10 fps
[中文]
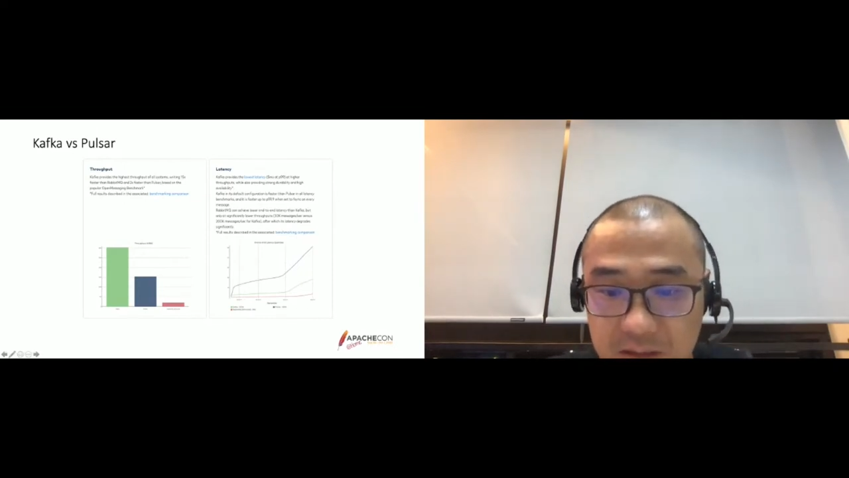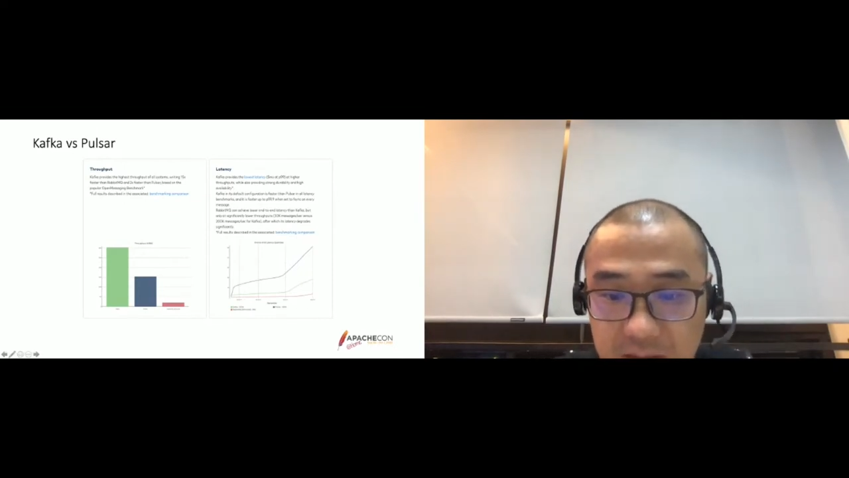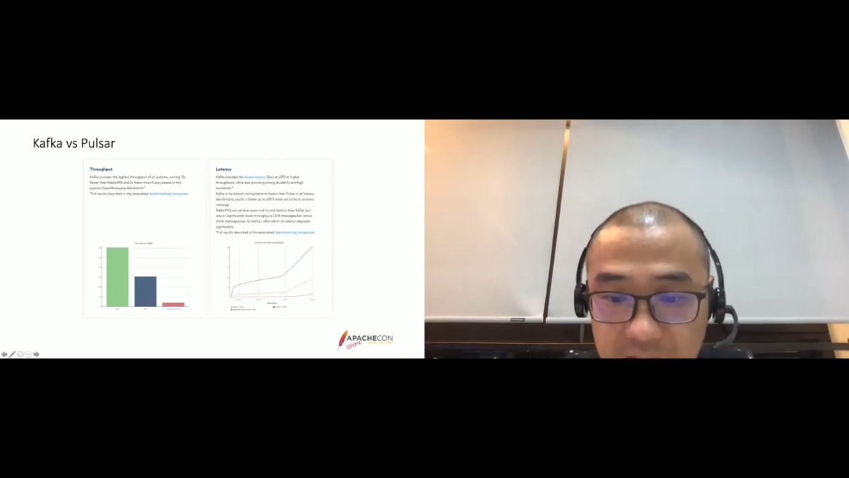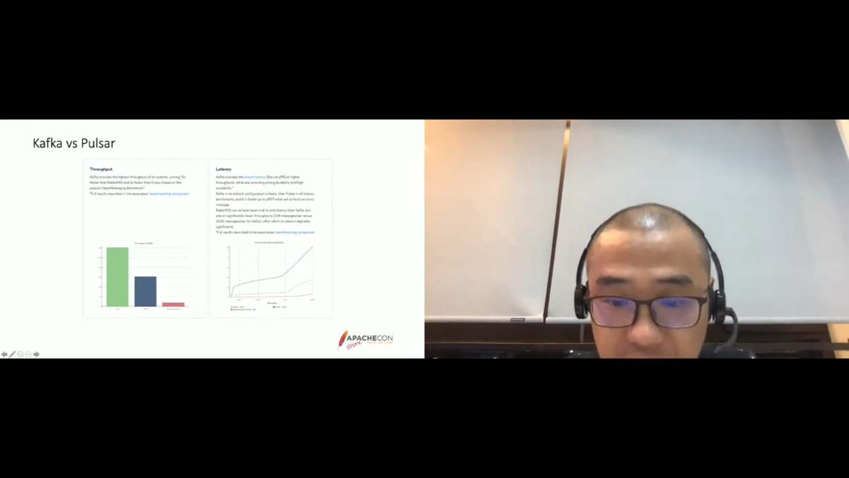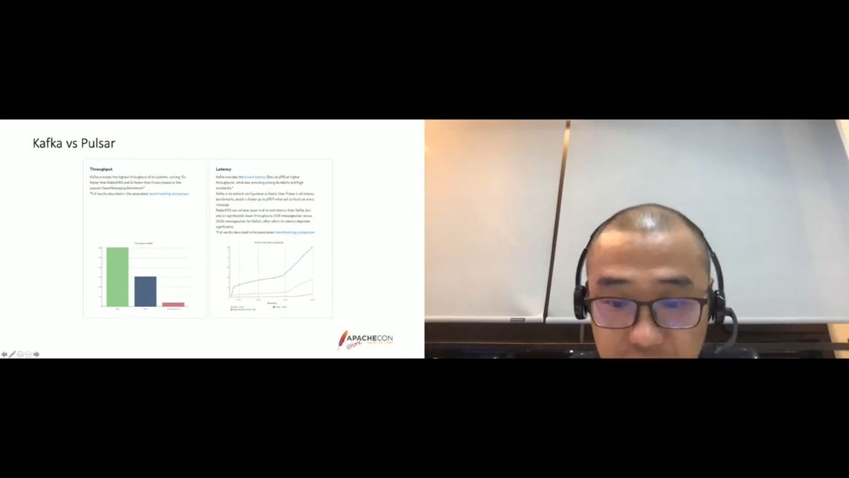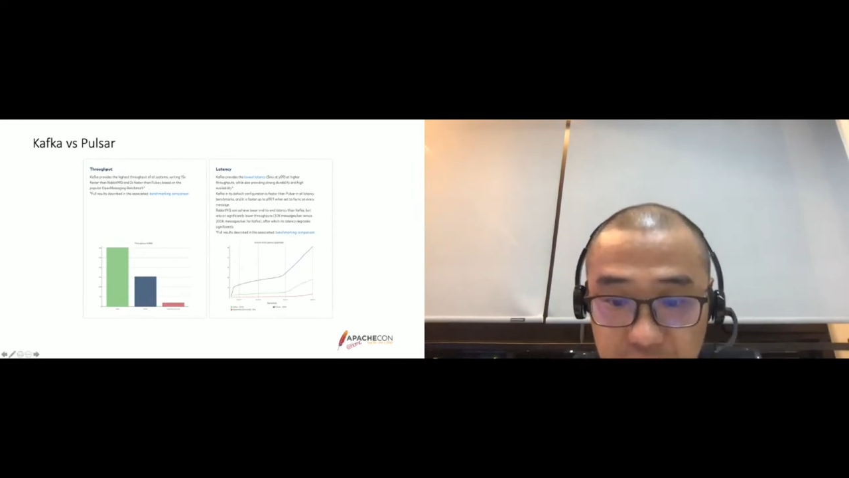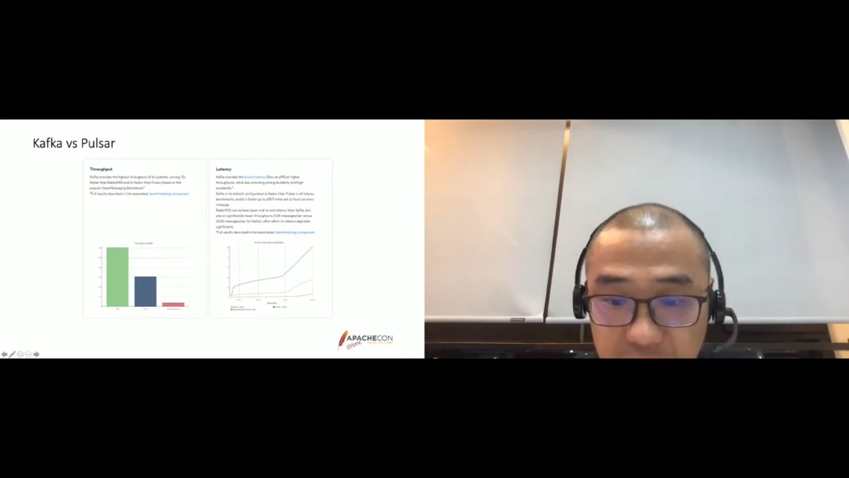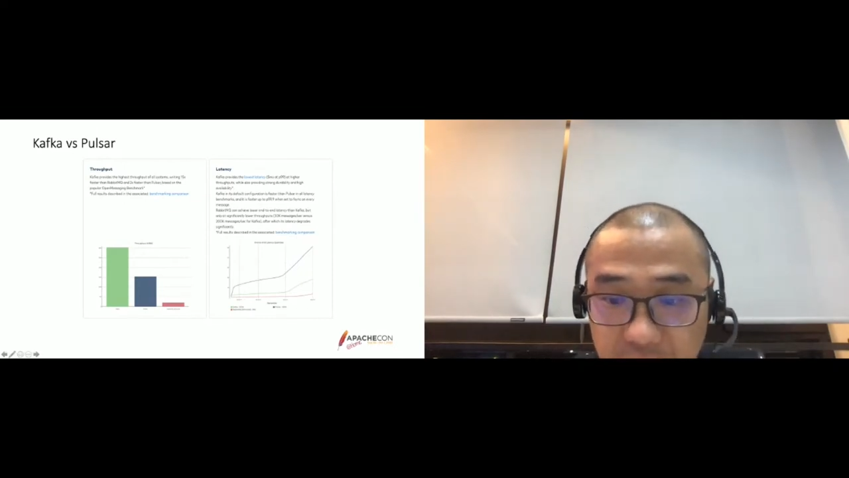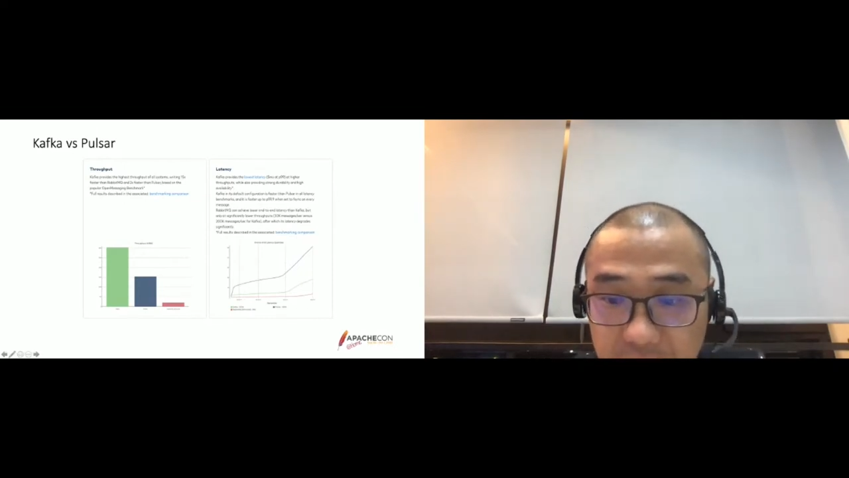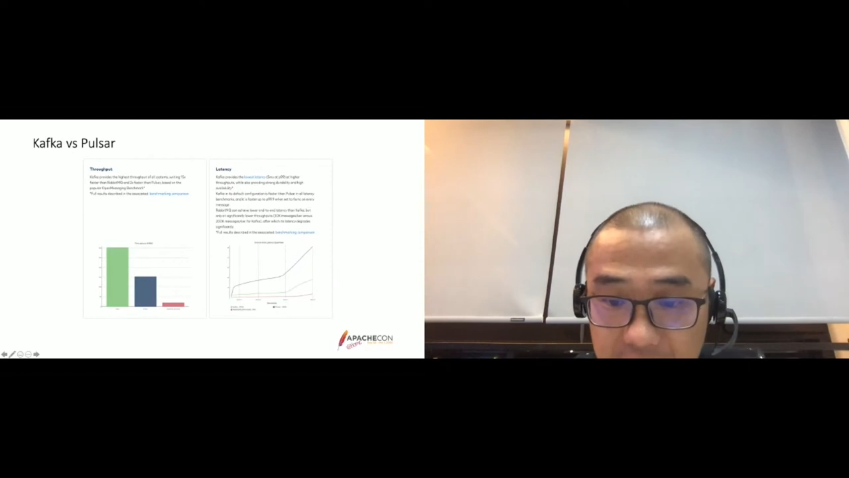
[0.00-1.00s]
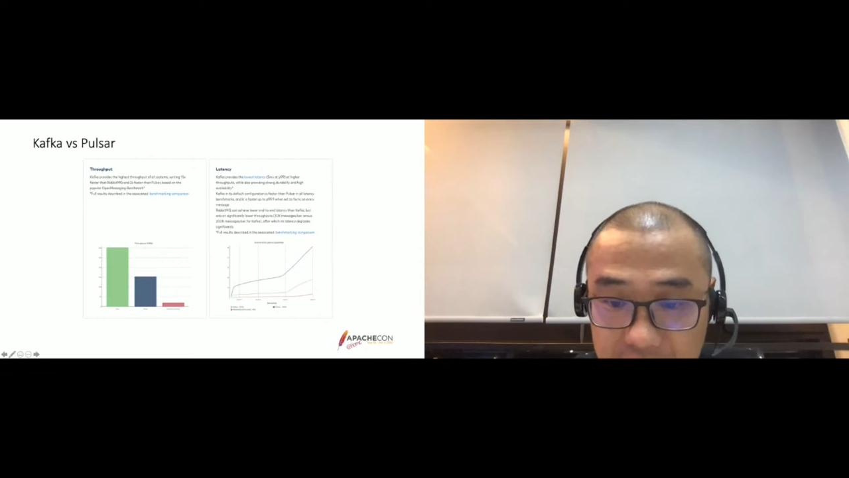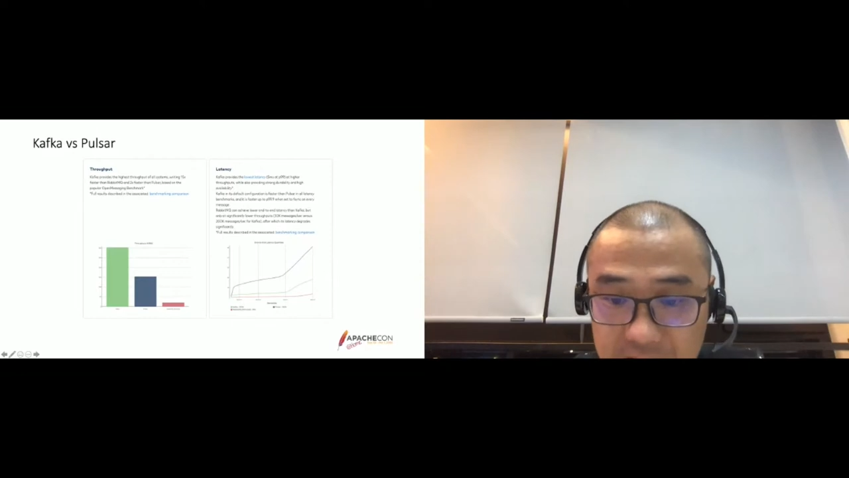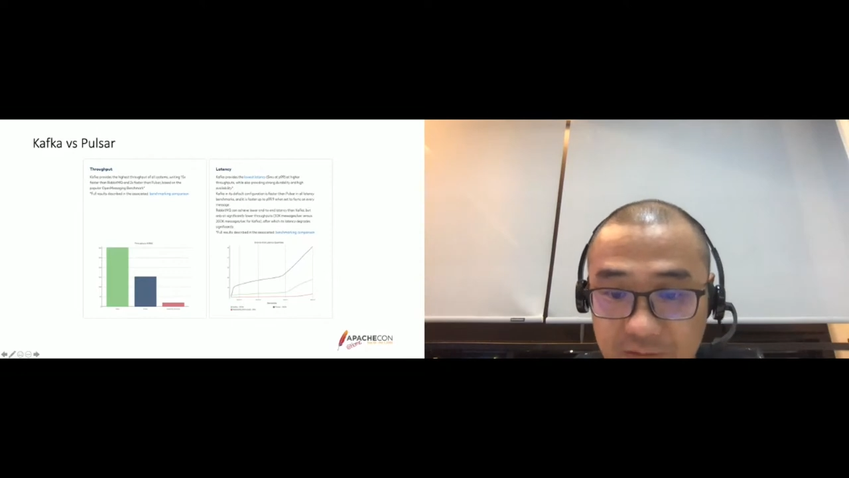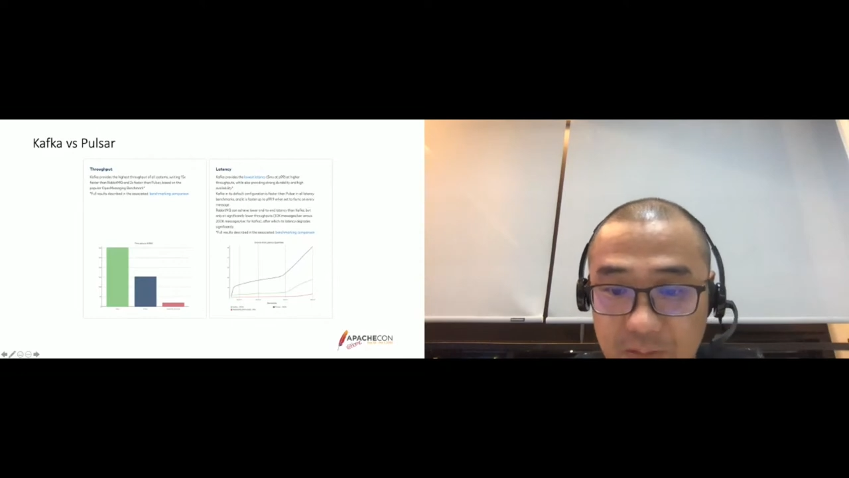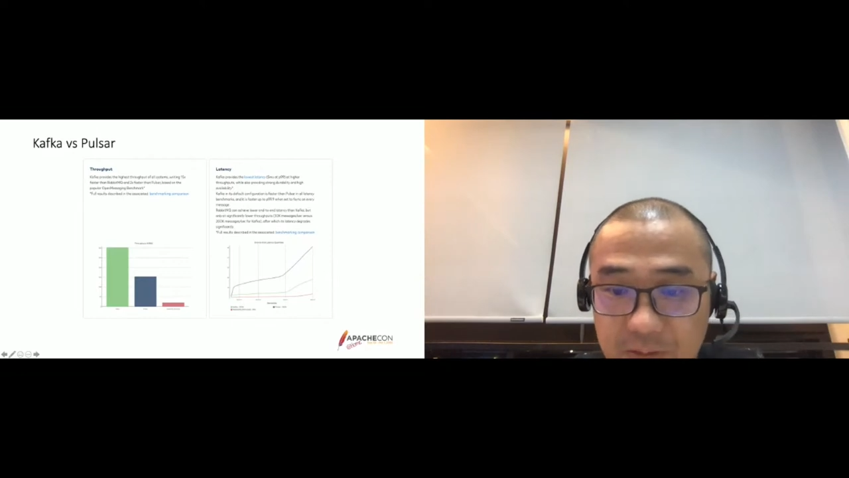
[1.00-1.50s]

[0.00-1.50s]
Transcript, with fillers: 也很牛，对吧？在这方面